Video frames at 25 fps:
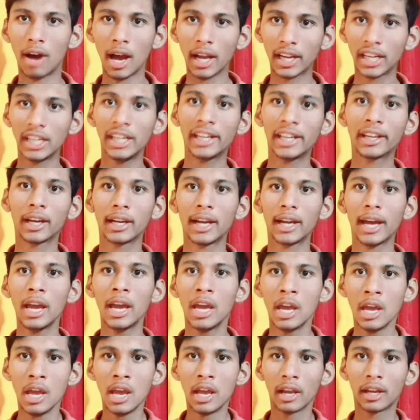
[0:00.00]
वहाँ क्लिक करना
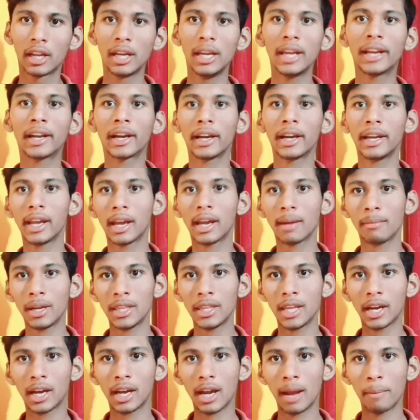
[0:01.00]
है क्लिक करने के
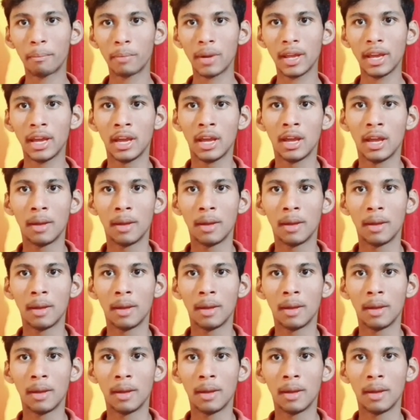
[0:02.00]
बाद अगर आपने